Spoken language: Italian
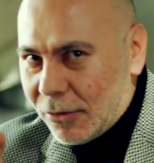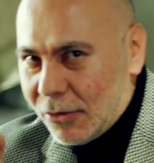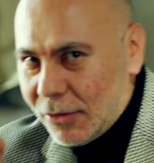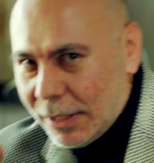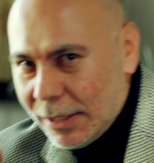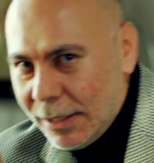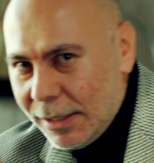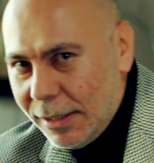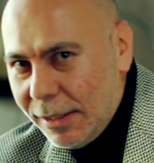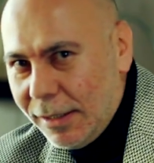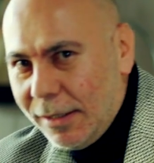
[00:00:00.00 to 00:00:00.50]

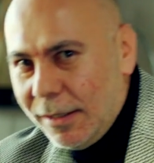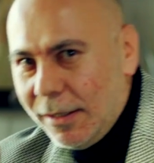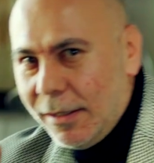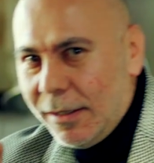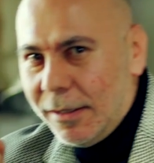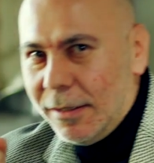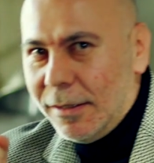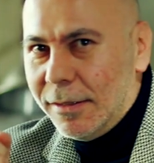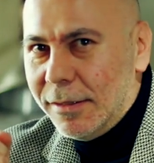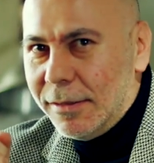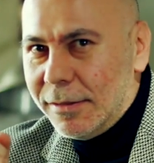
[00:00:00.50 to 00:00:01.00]
così,
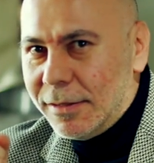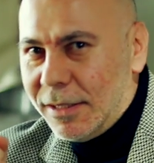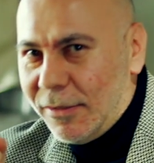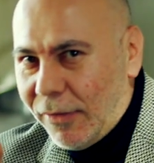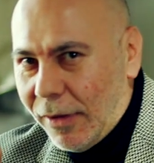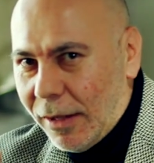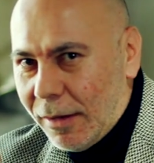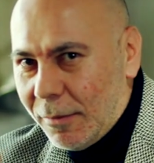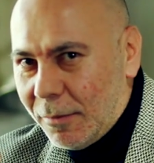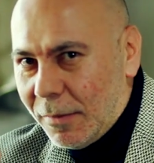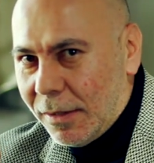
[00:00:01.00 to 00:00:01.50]
si
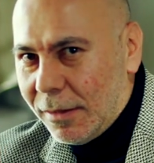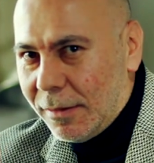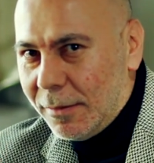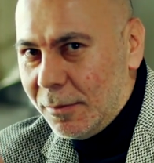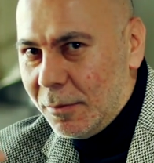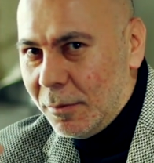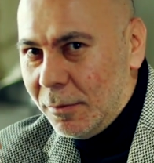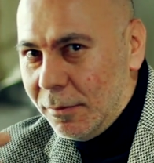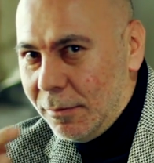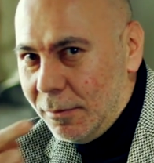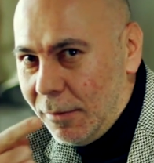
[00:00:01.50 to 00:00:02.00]
ferma,
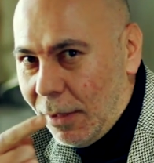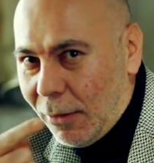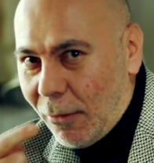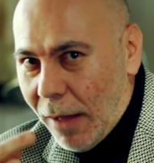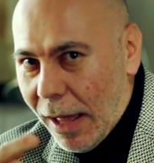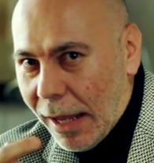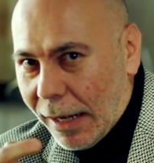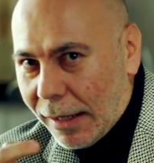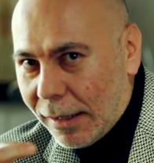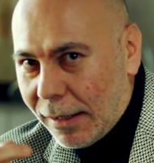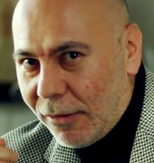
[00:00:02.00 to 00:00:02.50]
mi
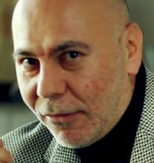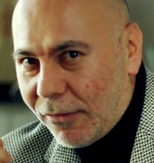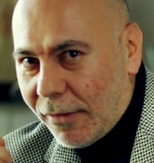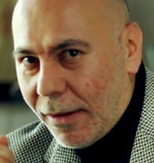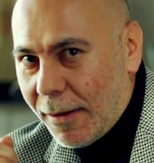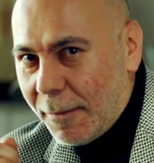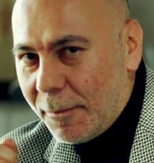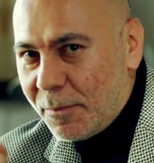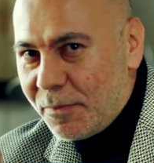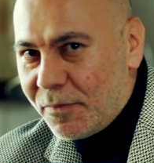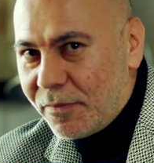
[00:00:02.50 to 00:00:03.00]
guarda e
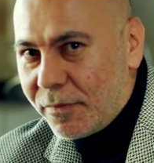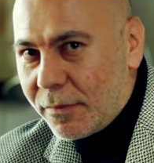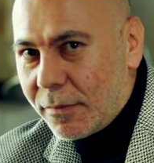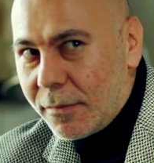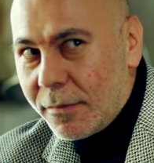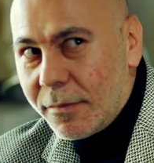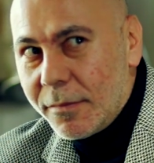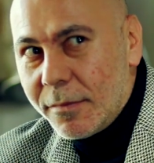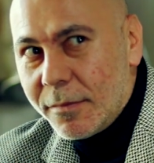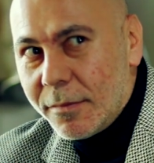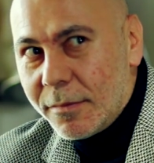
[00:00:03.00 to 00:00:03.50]
fa,
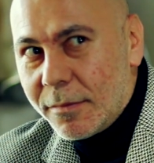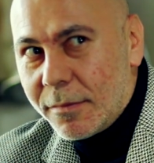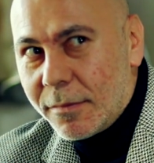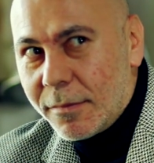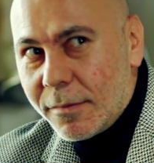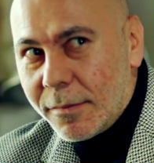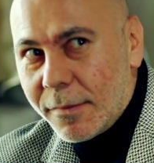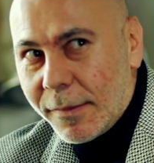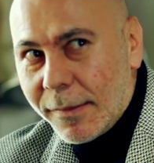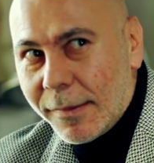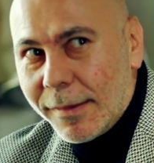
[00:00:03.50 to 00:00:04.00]

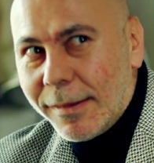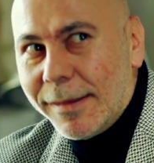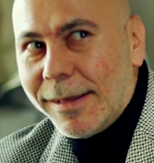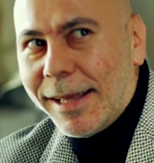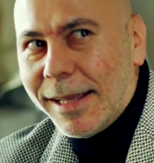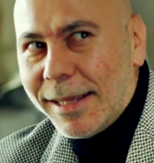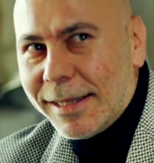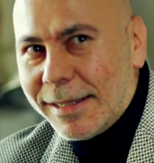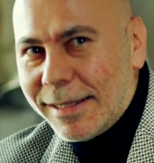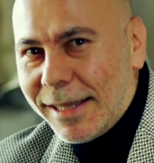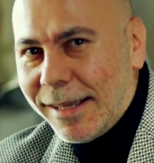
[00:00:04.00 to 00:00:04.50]

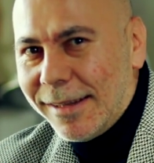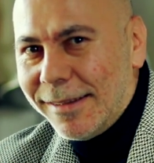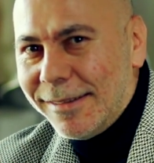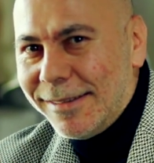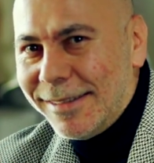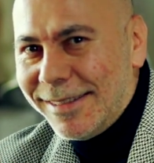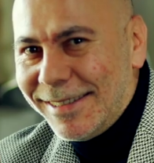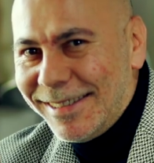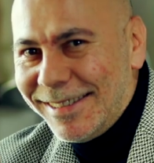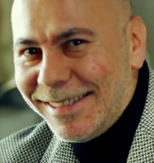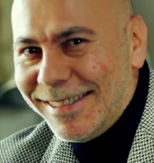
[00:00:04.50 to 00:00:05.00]

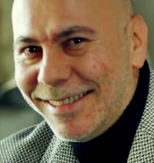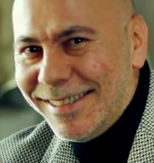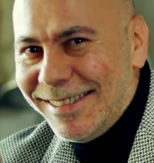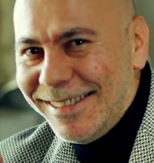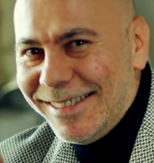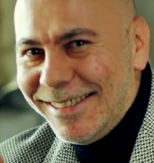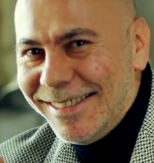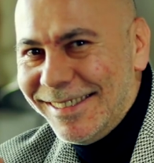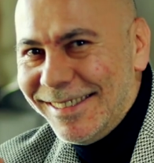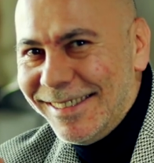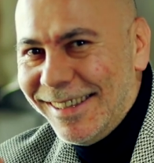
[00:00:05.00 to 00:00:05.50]
incazzato, no?
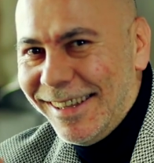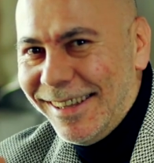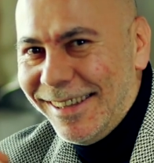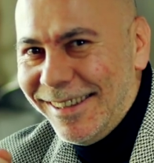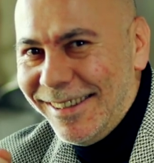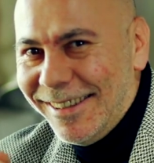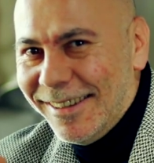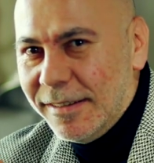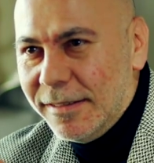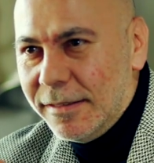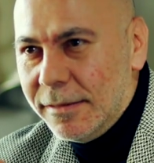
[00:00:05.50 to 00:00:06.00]
E
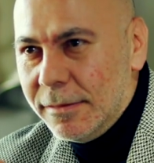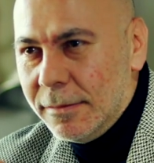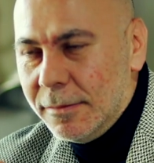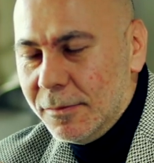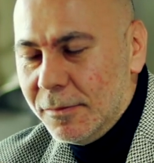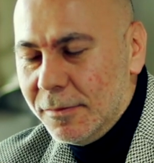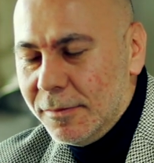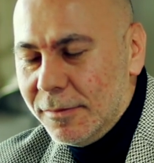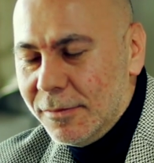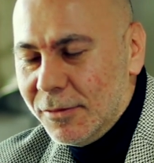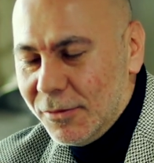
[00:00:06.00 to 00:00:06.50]
io,
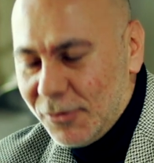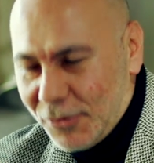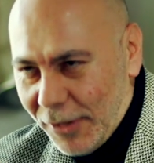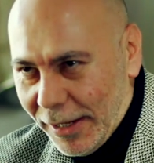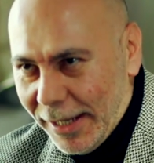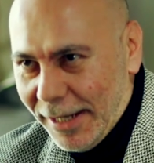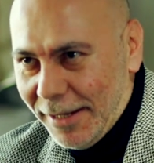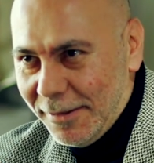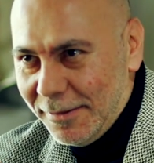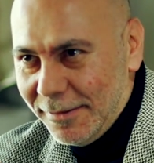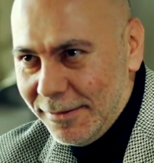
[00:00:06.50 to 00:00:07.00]

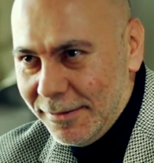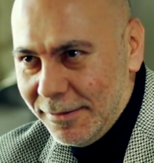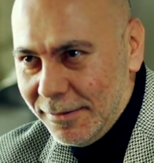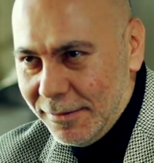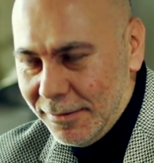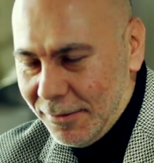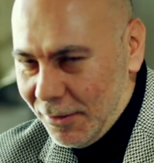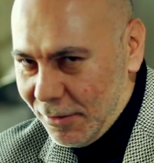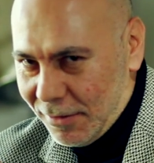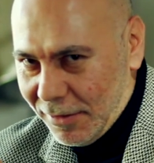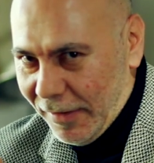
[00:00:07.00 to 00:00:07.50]
sì,
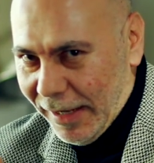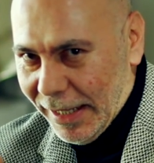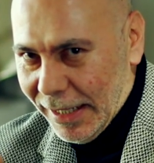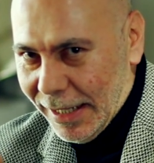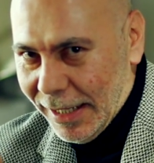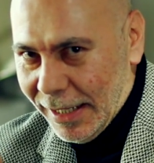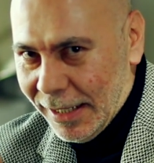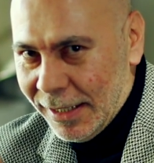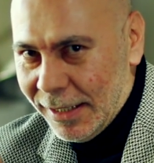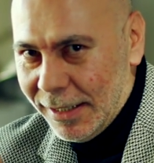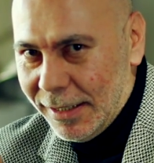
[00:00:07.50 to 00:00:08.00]
non si
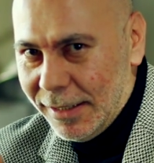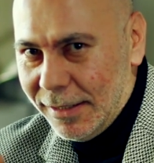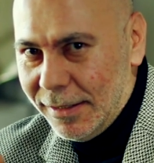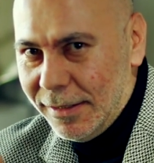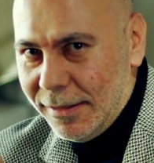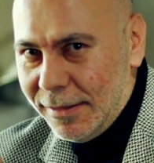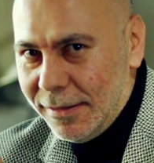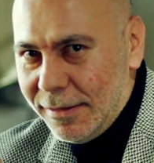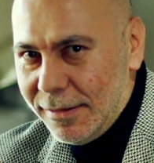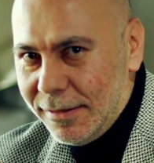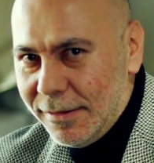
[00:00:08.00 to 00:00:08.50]
vede?
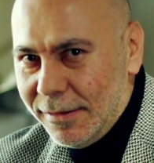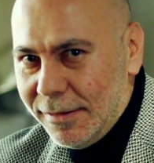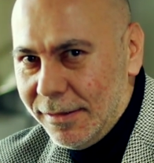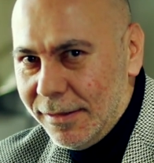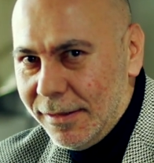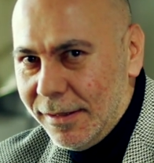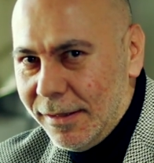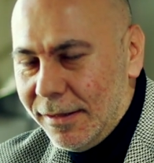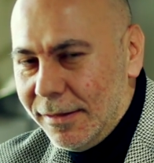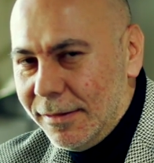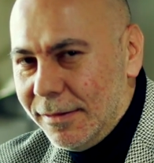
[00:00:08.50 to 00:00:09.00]

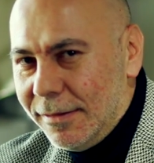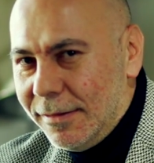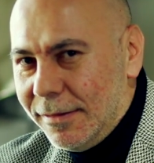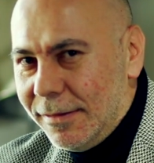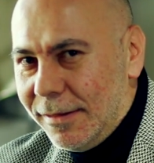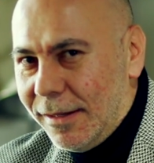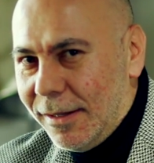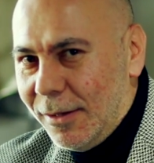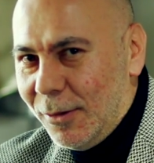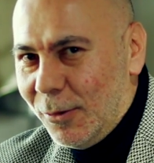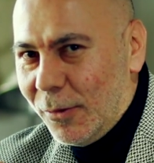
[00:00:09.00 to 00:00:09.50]

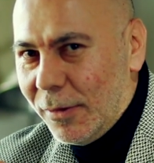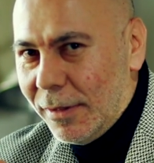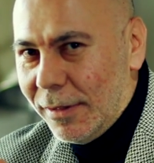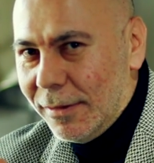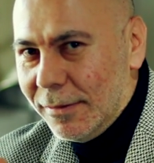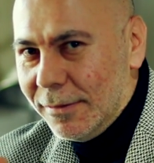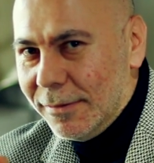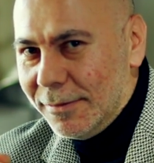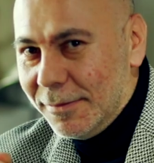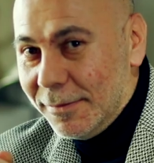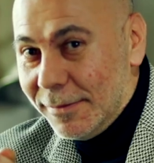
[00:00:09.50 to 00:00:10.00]
E
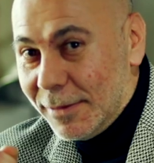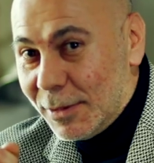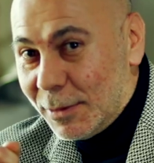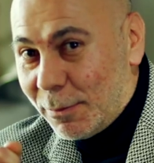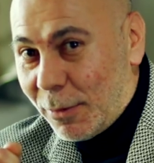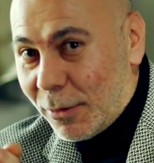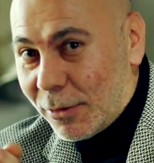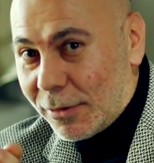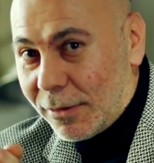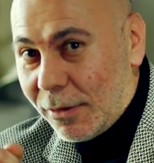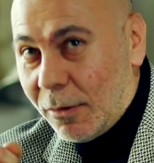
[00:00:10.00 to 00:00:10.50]
lui
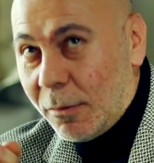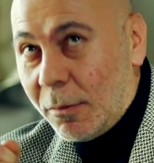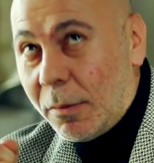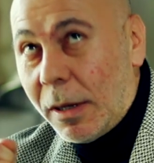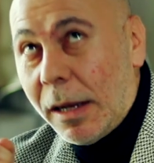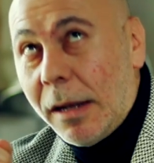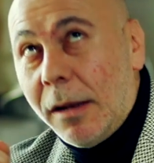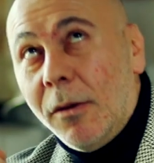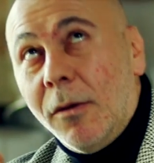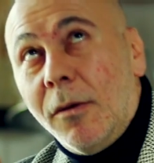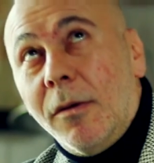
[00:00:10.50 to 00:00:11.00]
sposta
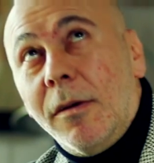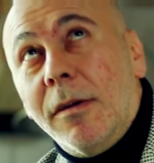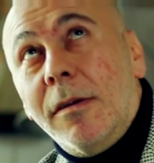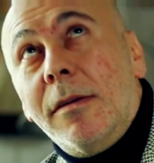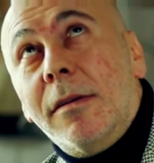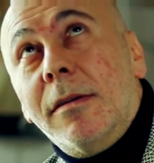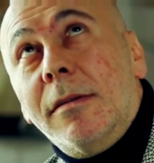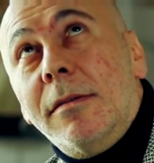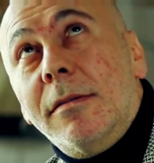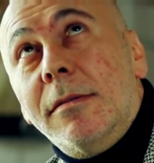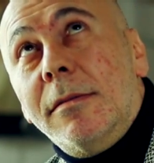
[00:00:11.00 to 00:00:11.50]
l'ombrello,
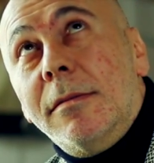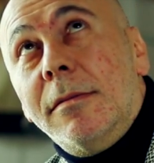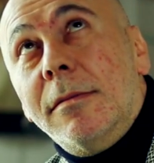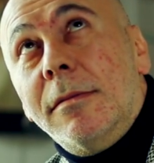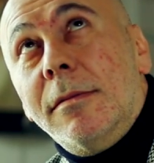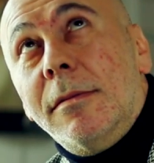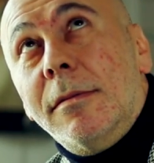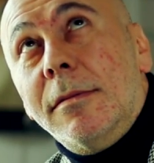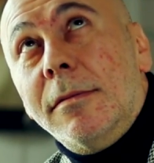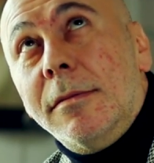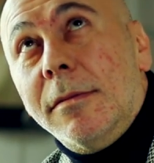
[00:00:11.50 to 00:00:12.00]

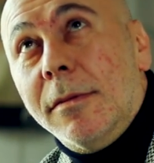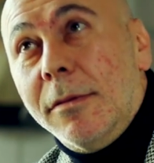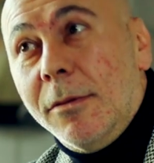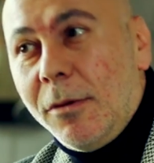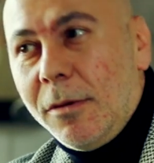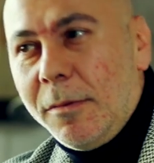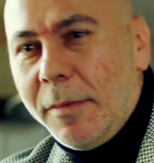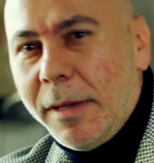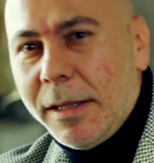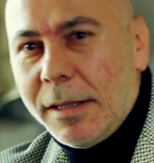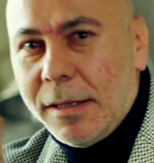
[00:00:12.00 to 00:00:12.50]
lo
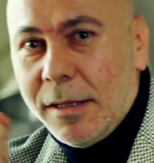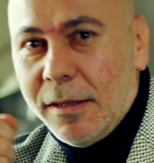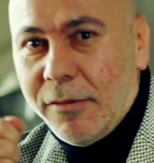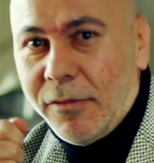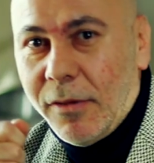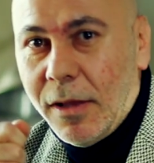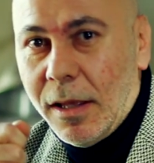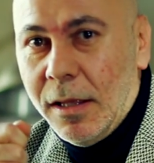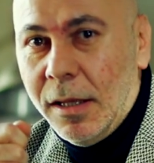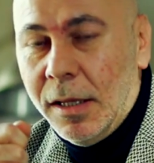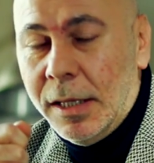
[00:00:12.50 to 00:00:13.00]
rimette e
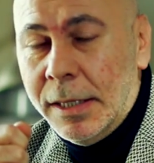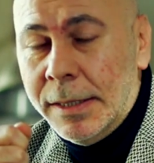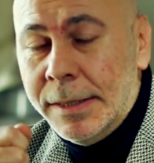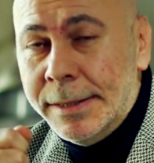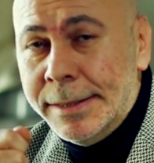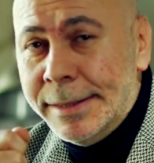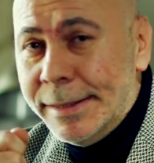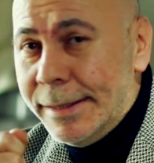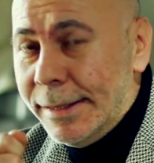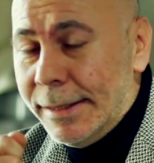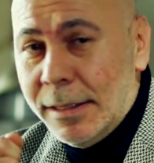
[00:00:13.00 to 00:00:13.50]
fa,
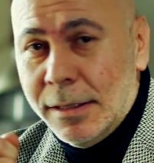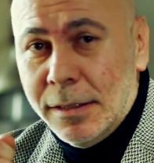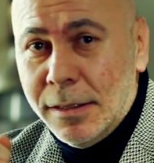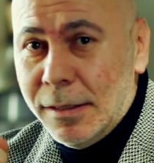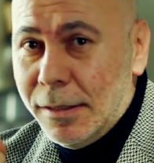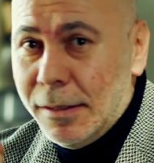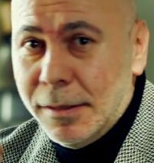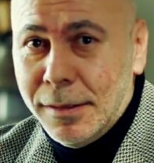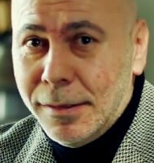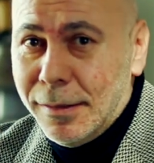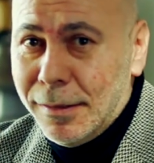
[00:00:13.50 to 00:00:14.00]

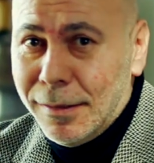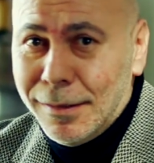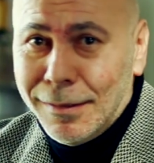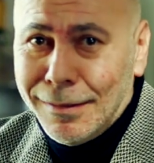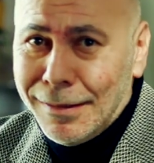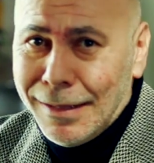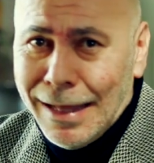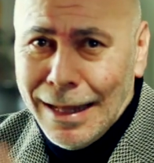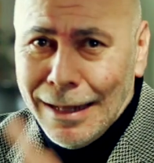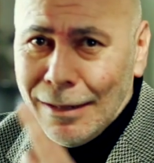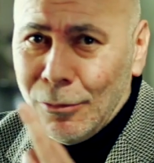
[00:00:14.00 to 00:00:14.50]

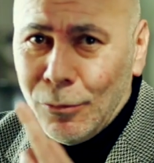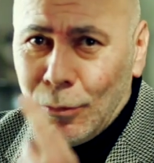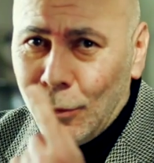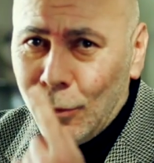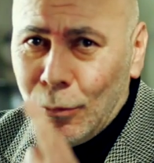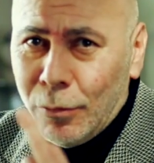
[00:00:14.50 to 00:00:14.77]
tanto